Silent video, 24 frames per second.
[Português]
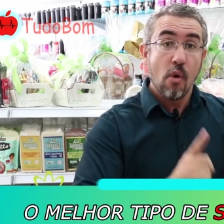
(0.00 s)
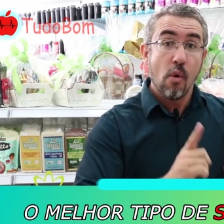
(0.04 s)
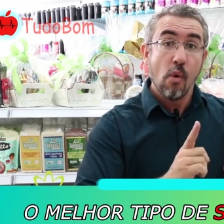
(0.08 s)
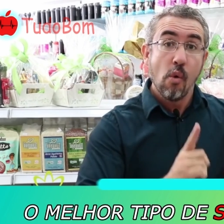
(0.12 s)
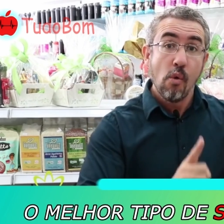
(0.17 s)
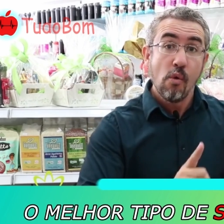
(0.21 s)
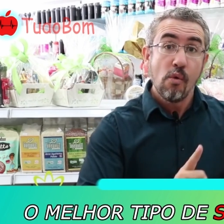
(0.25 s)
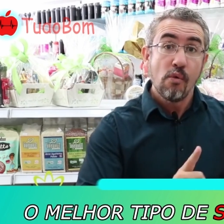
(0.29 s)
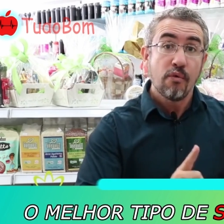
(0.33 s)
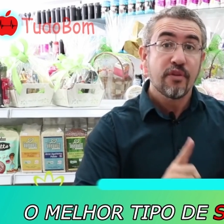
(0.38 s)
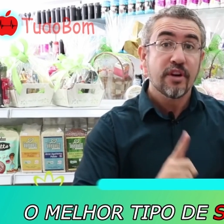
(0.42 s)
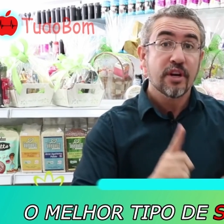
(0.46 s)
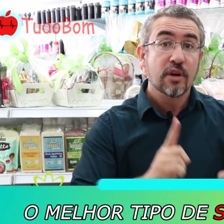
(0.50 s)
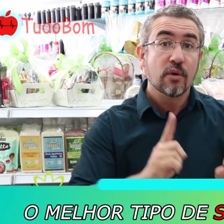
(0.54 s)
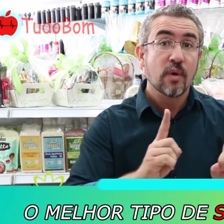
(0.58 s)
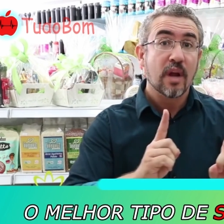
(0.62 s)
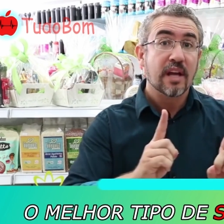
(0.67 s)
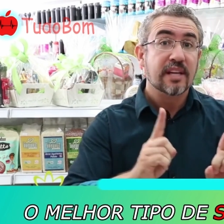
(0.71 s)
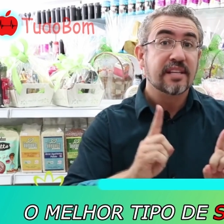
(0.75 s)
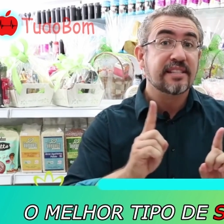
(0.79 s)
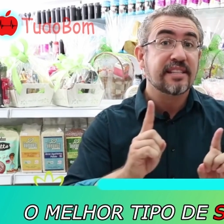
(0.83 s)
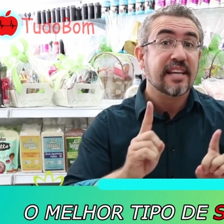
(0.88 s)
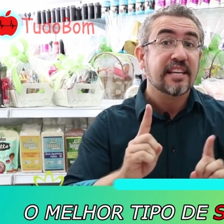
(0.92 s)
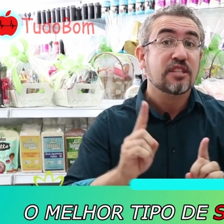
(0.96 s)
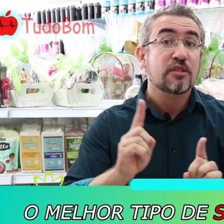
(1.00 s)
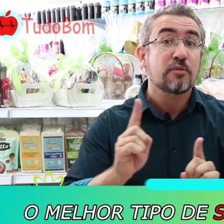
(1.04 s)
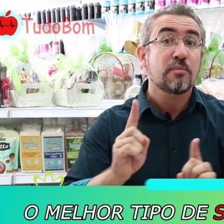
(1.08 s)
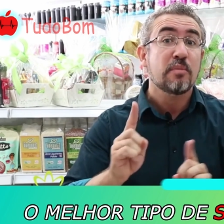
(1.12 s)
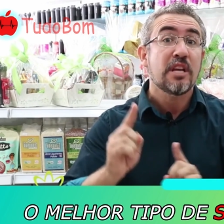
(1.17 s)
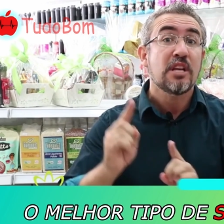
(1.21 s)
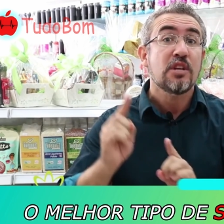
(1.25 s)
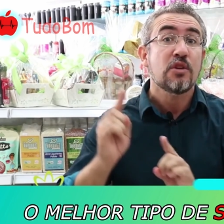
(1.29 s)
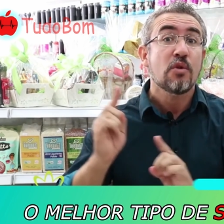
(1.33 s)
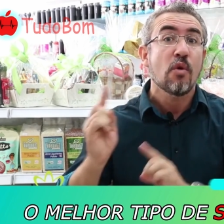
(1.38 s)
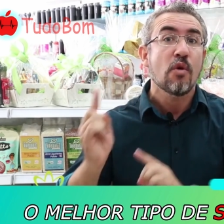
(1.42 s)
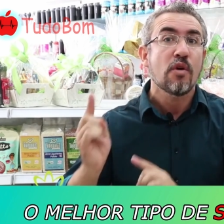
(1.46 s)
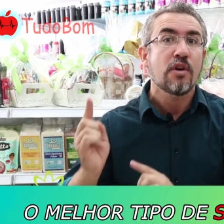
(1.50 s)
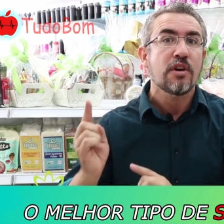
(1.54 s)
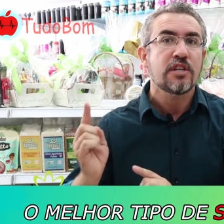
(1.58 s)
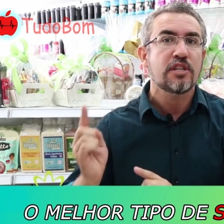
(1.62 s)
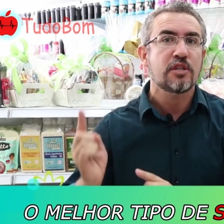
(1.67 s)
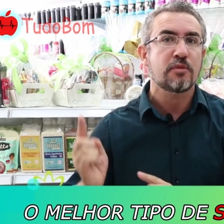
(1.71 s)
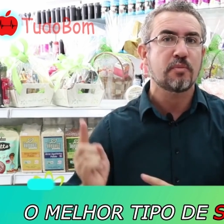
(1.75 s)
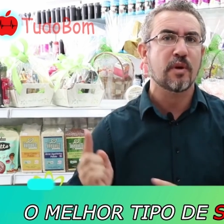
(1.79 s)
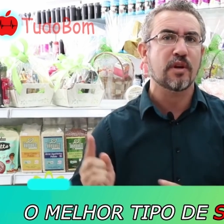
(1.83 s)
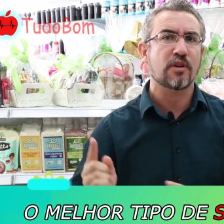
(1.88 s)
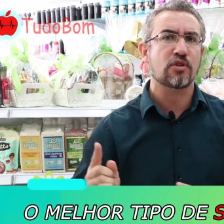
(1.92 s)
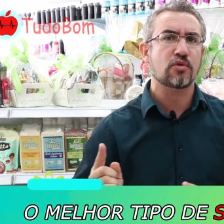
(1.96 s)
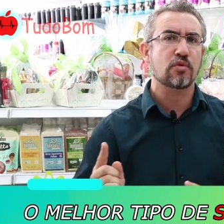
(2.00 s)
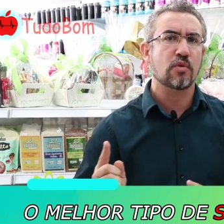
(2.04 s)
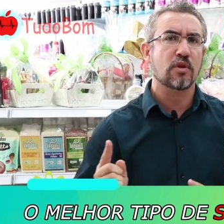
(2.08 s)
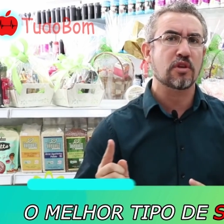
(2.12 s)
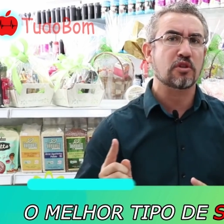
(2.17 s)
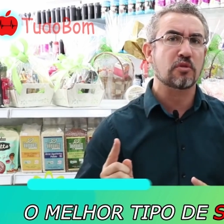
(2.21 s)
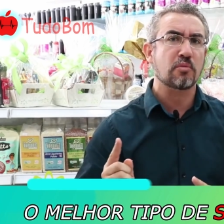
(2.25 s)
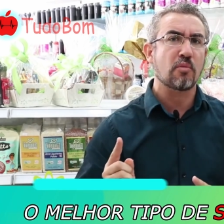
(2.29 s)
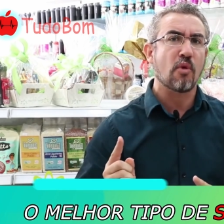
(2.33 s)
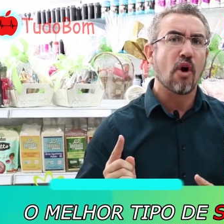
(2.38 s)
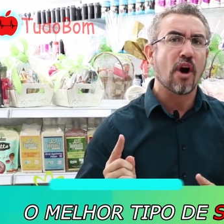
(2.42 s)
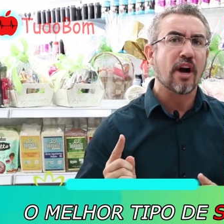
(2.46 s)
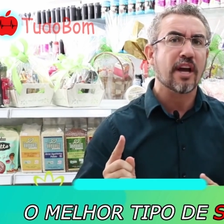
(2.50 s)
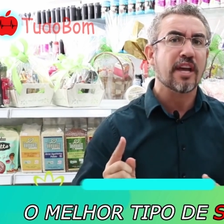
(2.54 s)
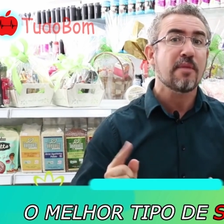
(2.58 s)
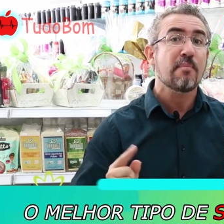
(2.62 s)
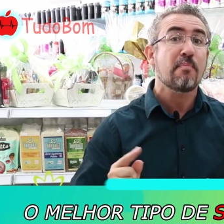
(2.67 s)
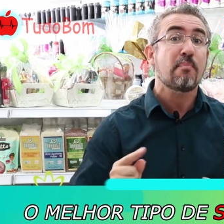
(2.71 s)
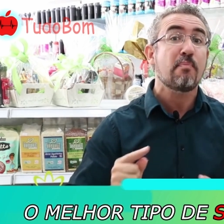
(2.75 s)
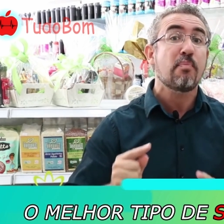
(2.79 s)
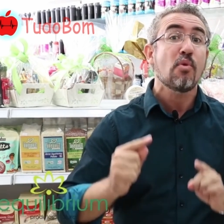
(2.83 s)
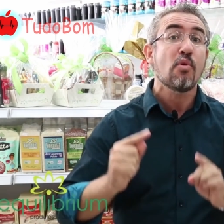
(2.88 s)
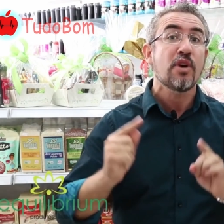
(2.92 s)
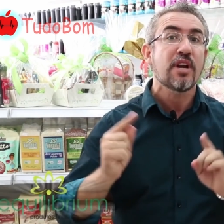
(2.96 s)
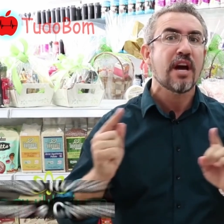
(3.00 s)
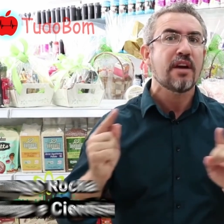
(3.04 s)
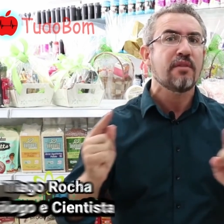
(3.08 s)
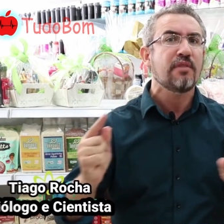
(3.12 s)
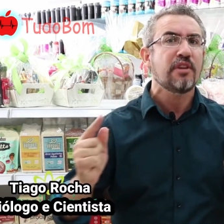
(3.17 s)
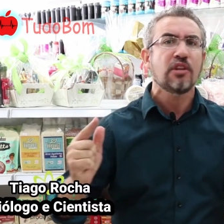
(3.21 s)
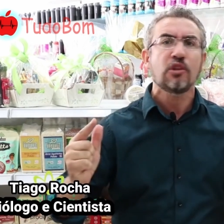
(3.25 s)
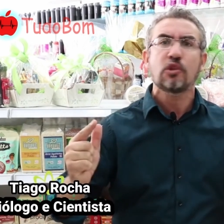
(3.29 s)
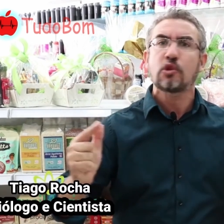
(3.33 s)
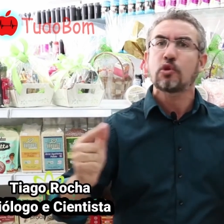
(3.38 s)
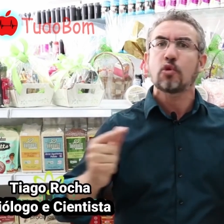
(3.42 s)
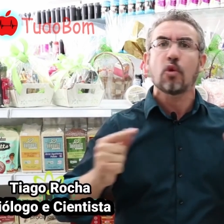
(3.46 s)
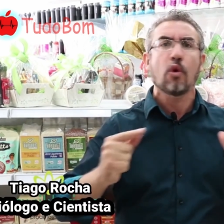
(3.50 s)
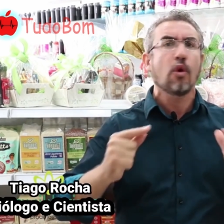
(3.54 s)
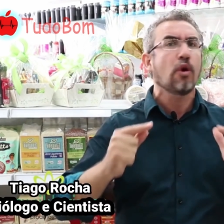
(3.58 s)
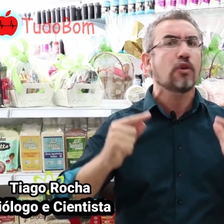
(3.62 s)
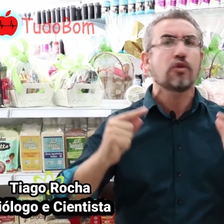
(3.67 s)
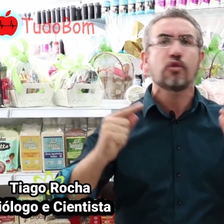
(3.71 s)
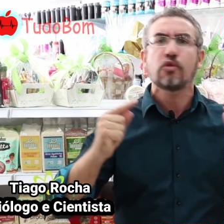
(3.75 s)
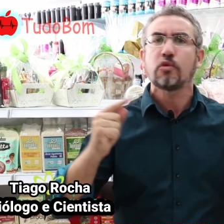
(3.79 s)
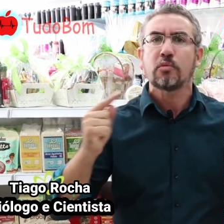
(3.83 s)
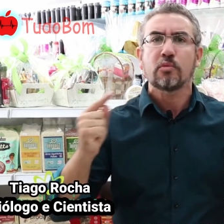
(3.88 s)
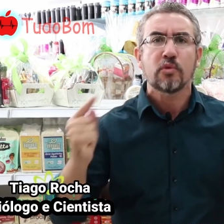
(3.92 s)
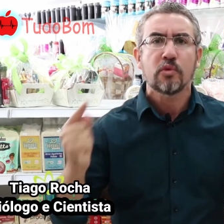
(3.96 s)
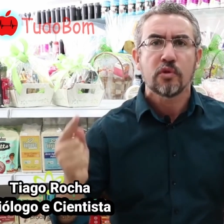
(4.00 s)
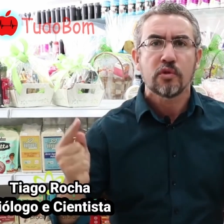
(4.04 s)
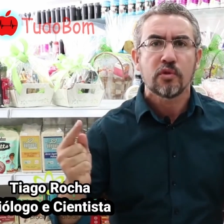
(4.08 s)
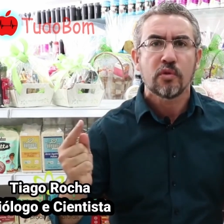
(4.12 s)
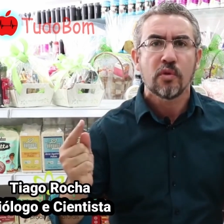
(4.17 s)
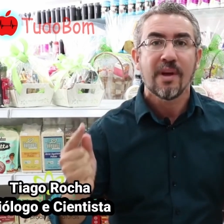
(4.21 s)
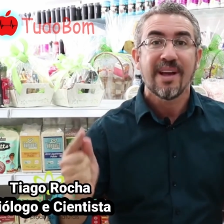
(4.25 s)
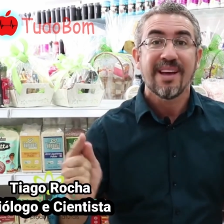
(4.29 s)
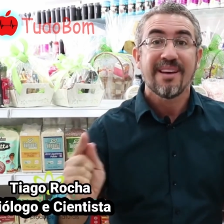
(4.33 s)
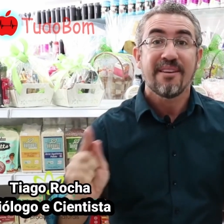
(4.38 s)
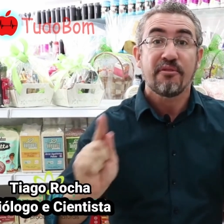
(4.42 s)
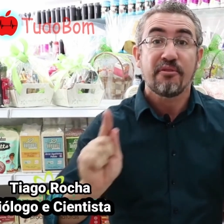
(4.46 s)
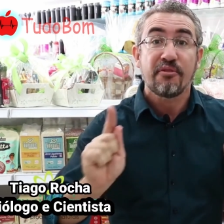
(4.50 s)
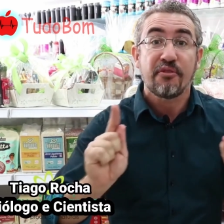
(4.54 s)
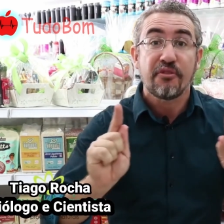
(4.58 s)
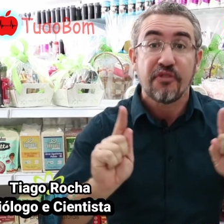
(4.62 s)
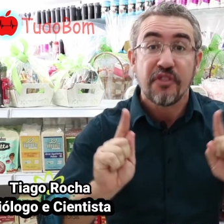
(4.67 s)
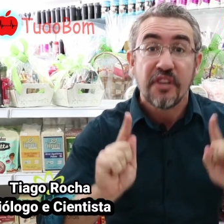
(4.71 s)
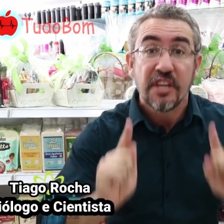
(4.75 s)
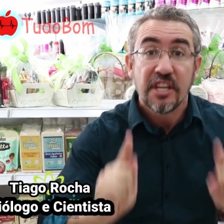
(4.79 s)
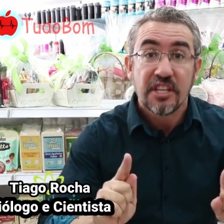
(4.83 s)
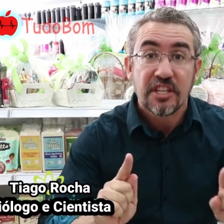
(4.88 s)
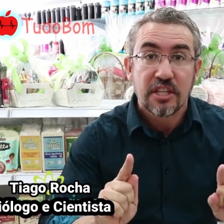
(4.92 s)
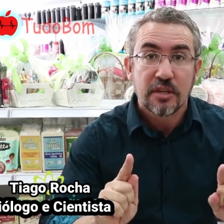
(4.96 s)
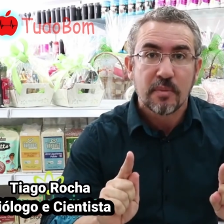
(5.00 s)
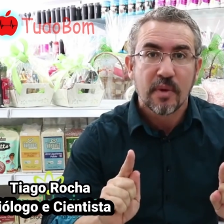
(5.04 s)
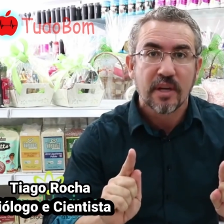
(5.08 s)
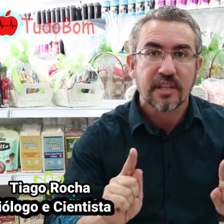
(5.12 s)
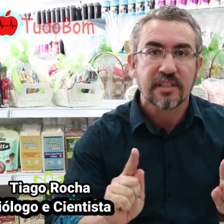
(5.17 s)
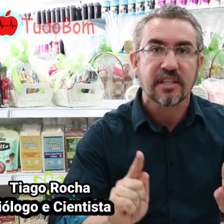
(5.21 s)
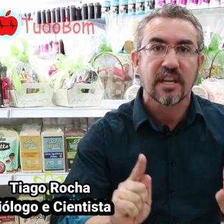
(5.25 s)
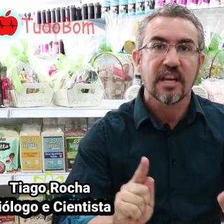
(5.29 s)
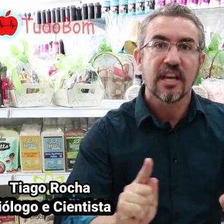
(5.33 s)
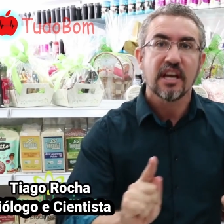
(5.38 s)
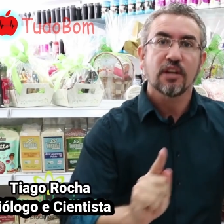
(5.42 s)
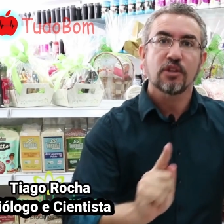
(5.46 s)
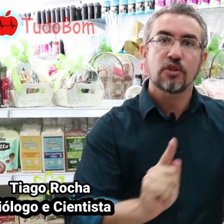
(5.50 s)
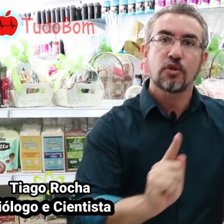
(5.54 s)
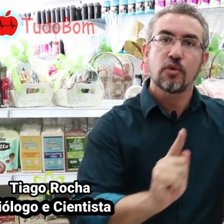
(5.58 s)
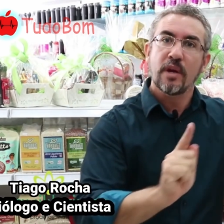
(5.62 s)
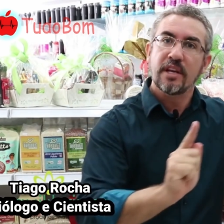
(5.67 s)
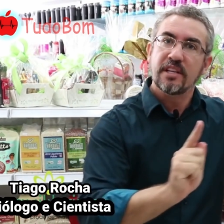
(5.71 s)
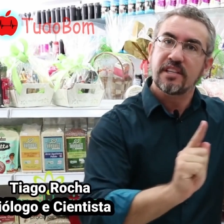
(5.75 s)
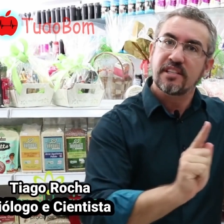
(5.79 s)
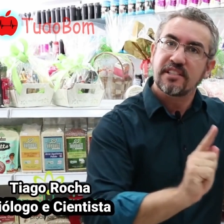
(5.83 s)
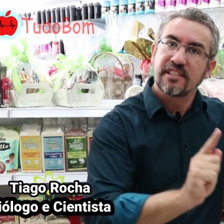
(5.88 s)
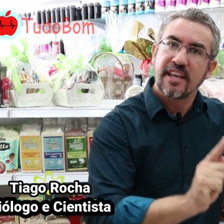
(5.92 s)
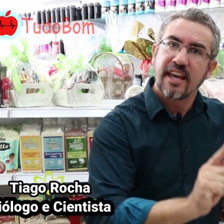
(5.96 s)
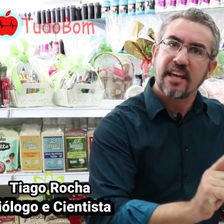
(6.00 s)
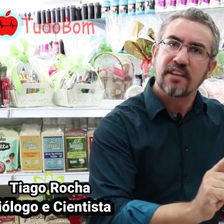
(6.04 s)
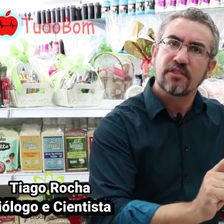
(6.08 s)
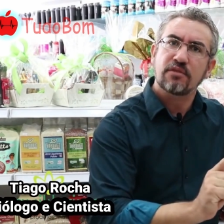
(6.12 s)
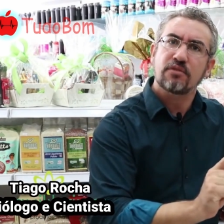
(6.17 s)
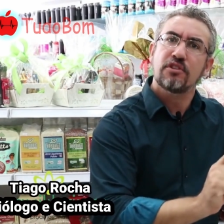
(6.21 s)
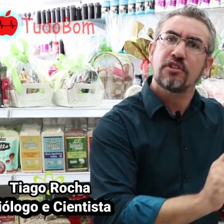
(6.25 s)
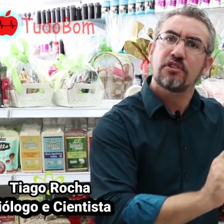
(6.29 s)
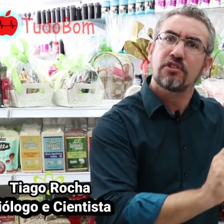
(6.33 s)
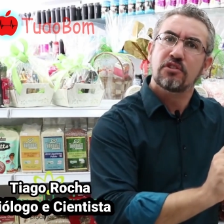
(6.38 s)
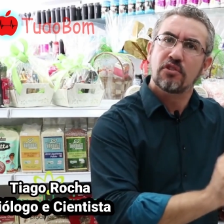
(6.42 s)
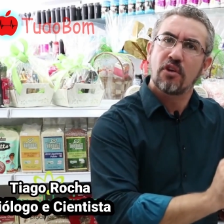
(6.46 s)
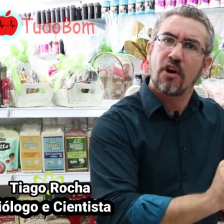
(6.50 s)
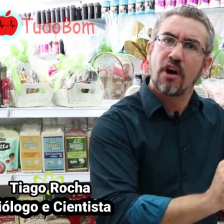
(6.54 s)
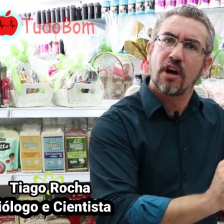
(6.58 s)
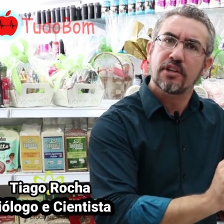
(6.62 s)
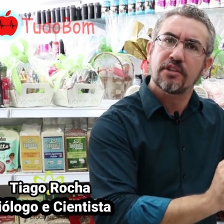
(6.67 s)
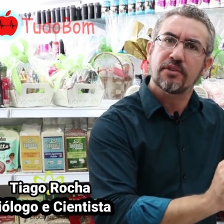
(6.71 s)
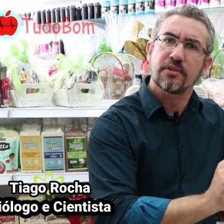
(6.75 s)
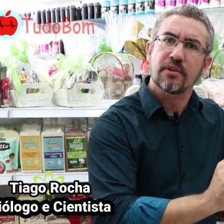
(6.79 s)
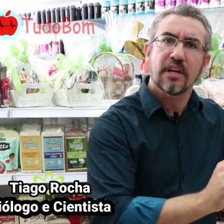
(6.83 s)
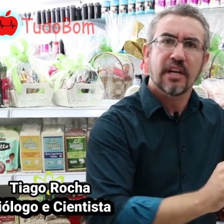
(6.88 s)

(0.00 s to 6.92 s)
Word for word: 1,6 milhões de pessoas morrem por ano em todo o mundo vítimas do excesso de sódio